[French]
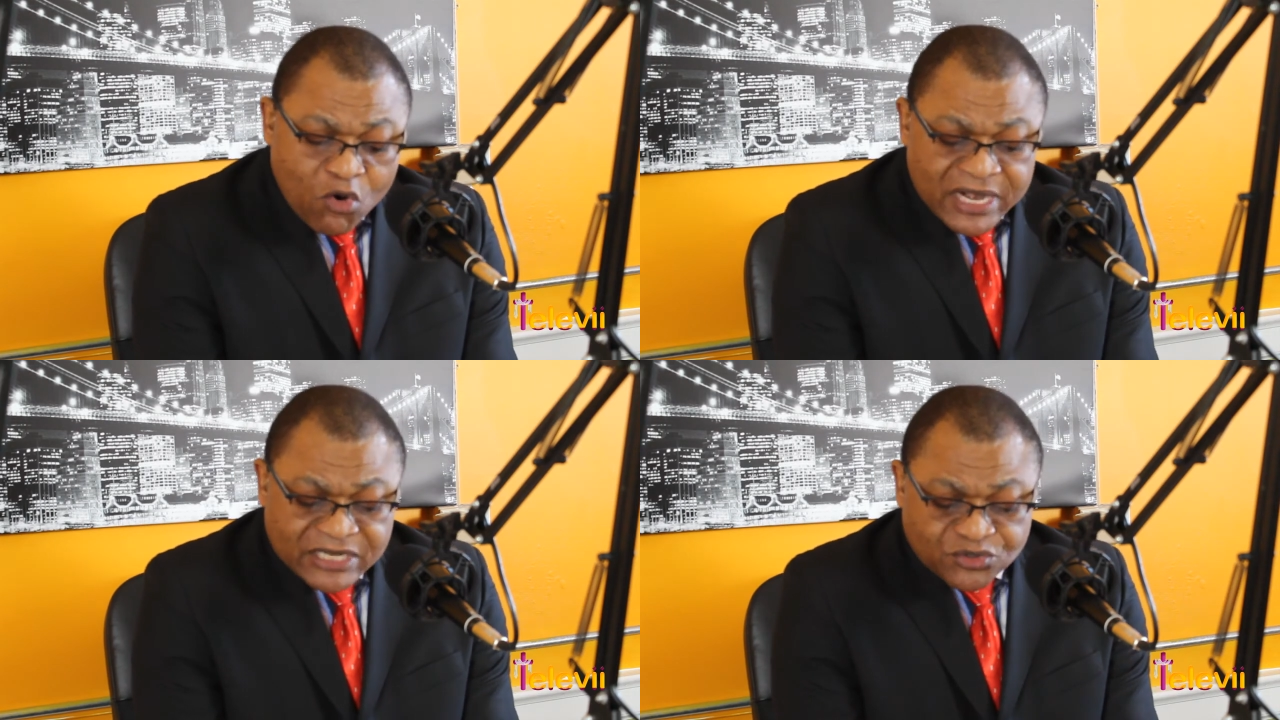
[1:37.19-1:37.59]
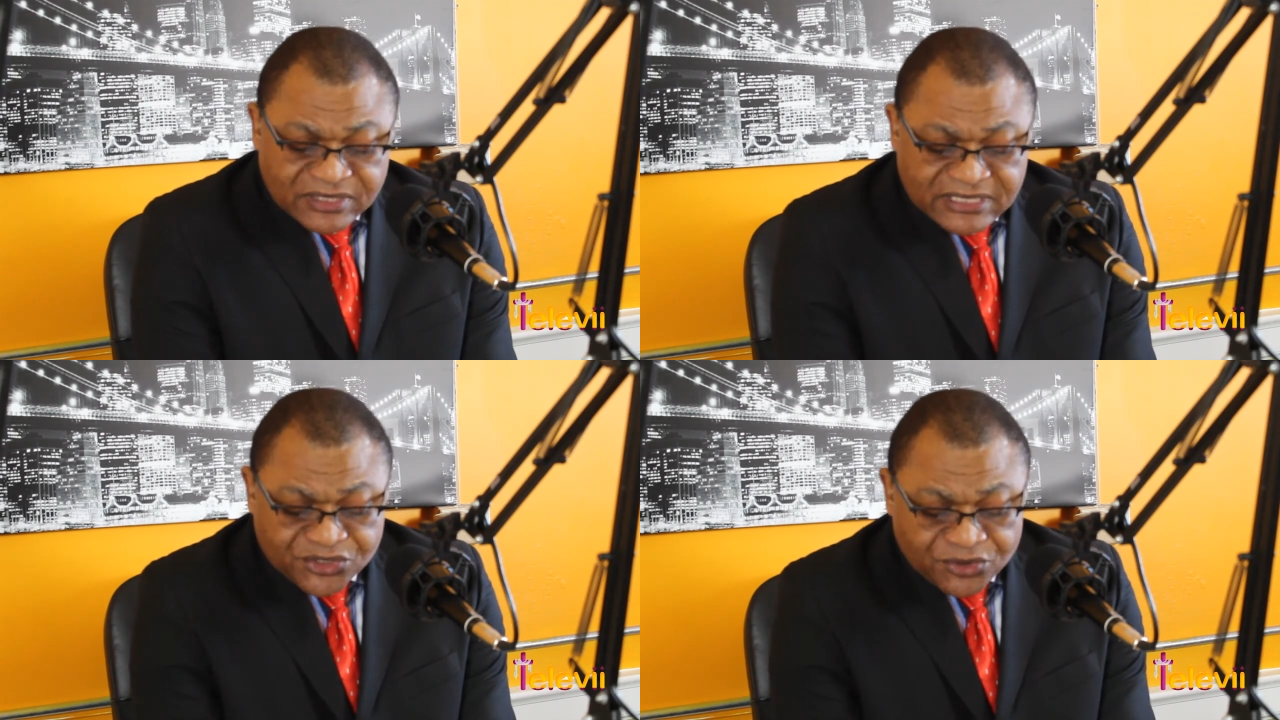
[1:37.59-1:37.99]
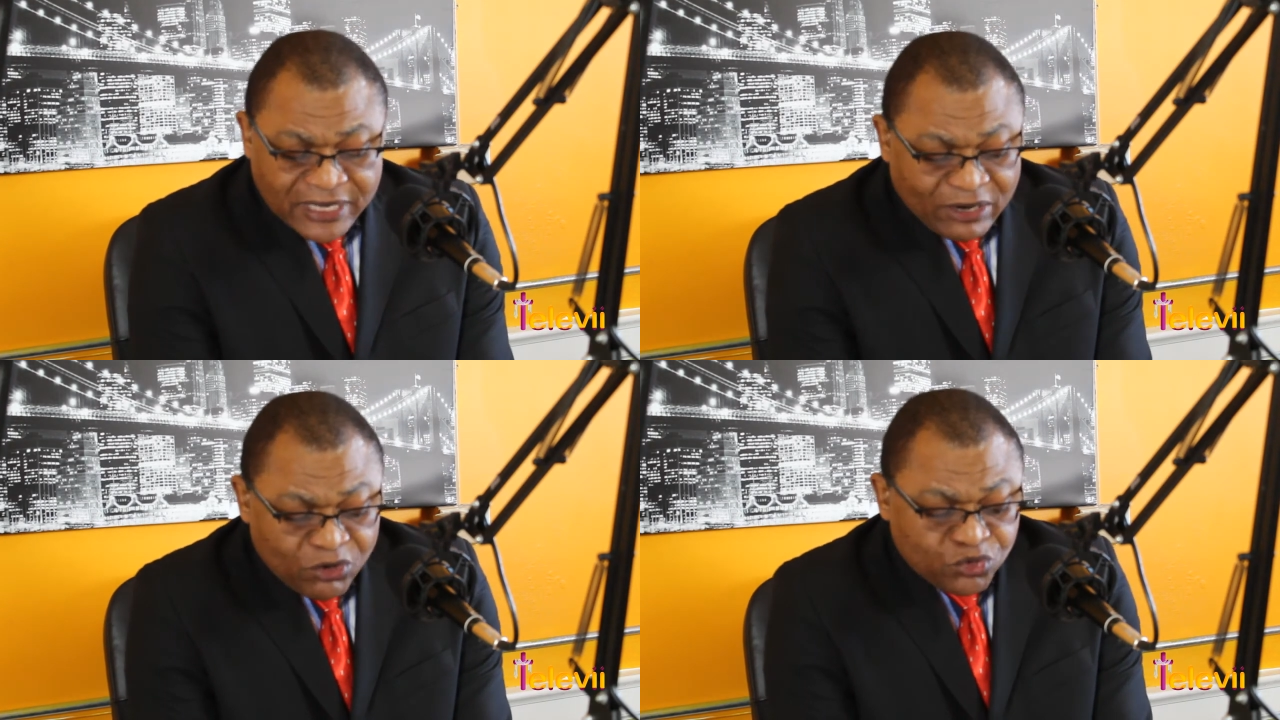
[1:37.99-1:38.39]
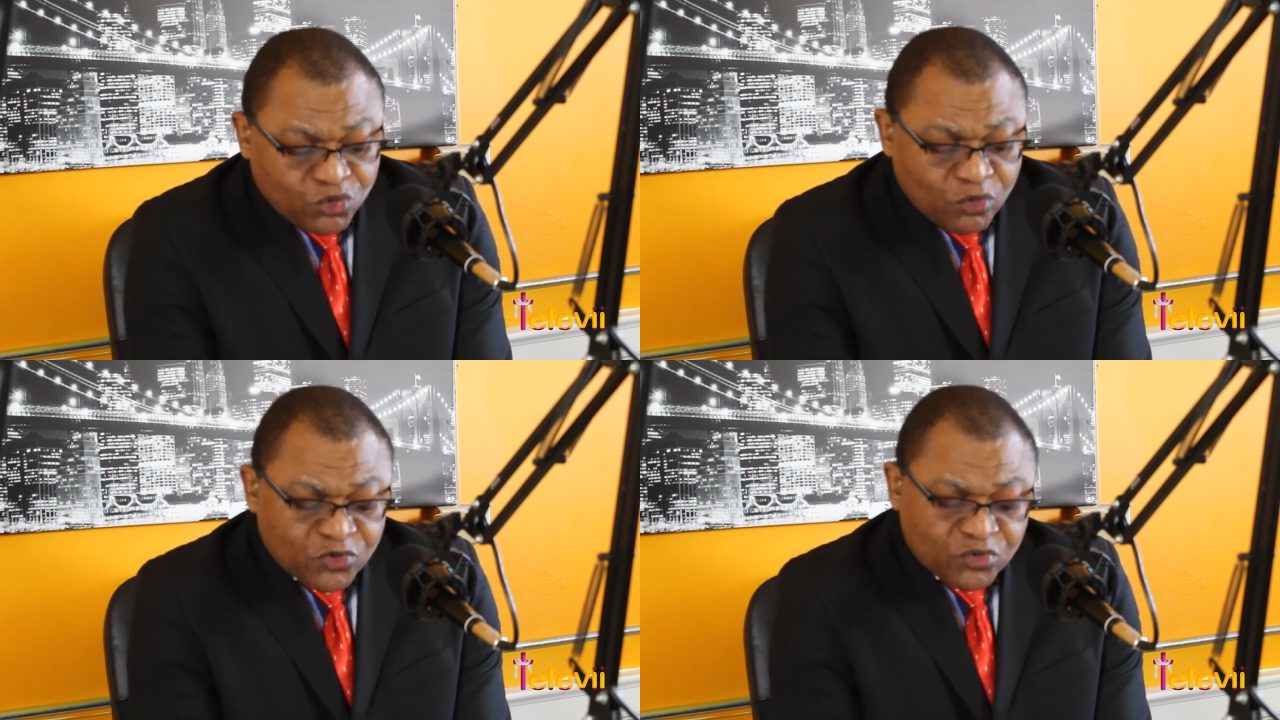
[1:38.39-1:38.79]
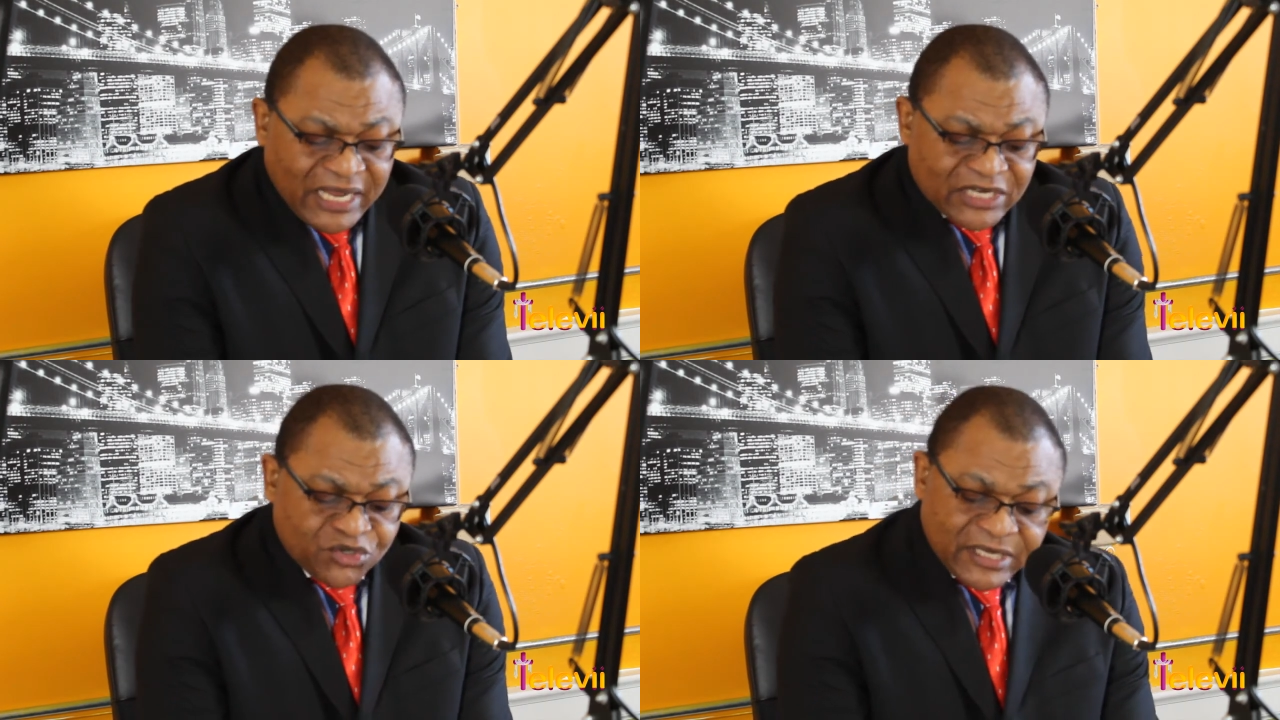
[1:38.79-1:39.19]
On associe cela aux troubles
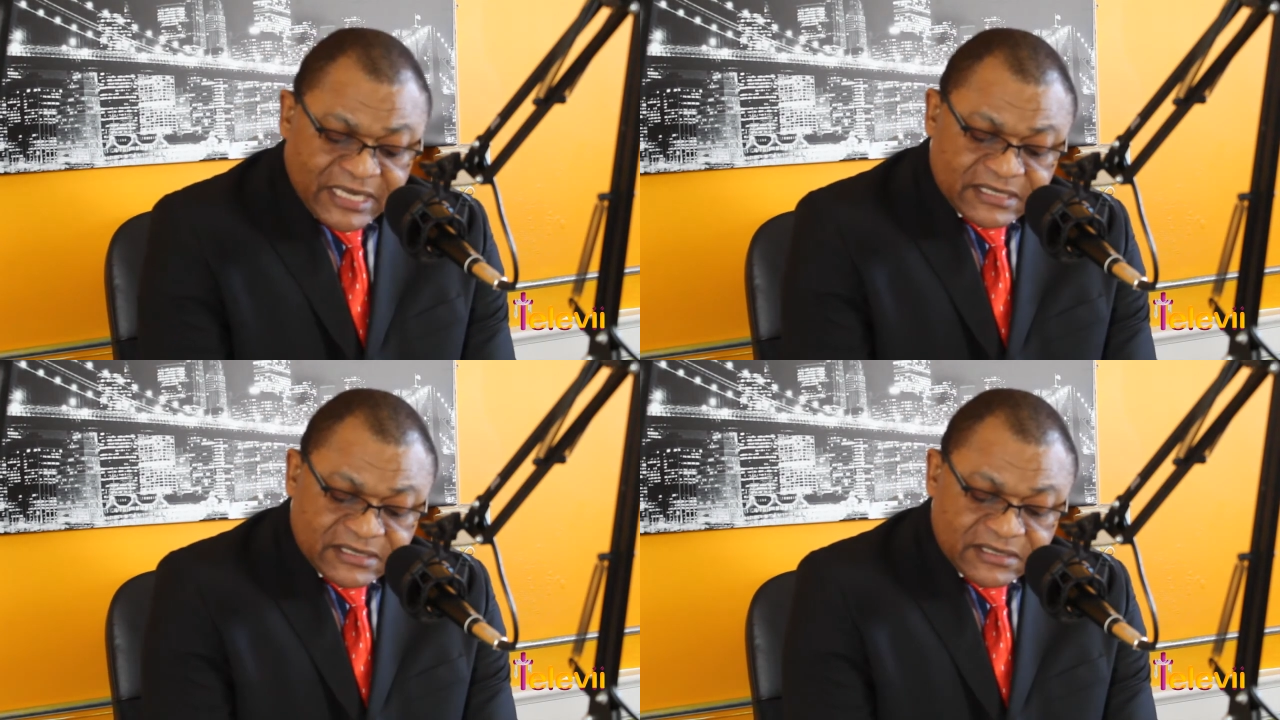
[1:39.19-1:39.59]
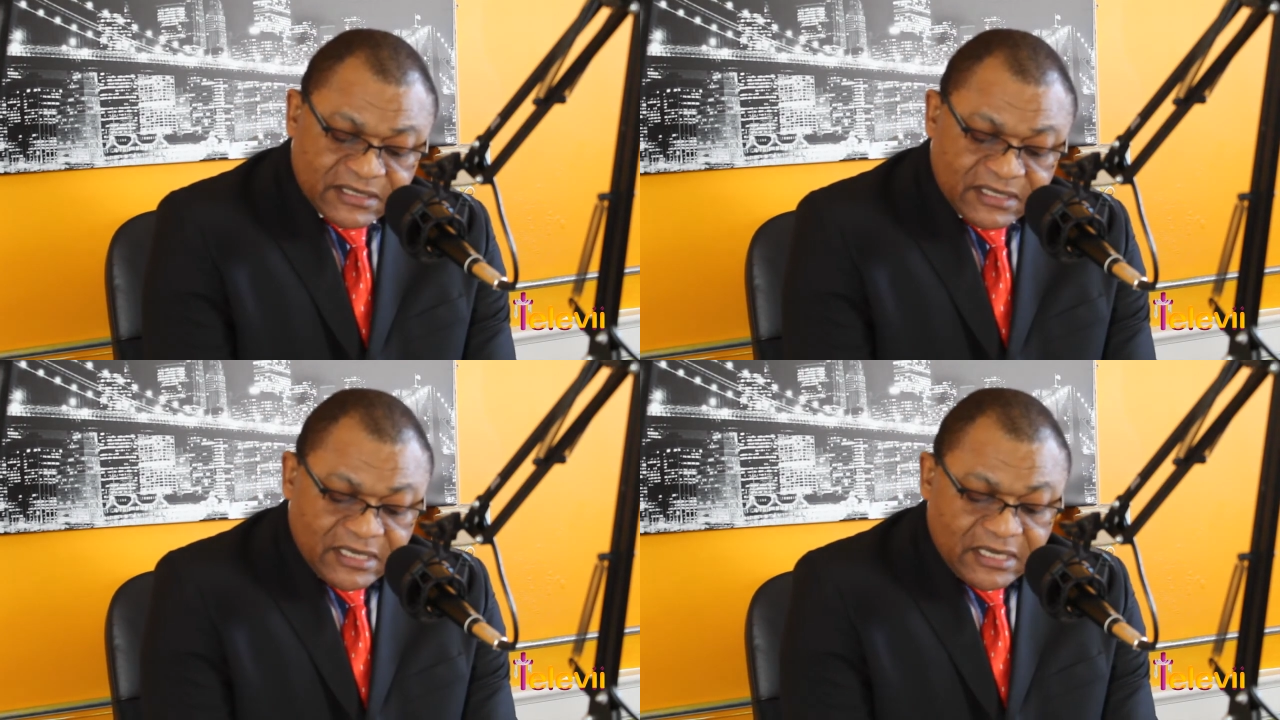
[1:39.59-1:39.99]
de la jeunesse,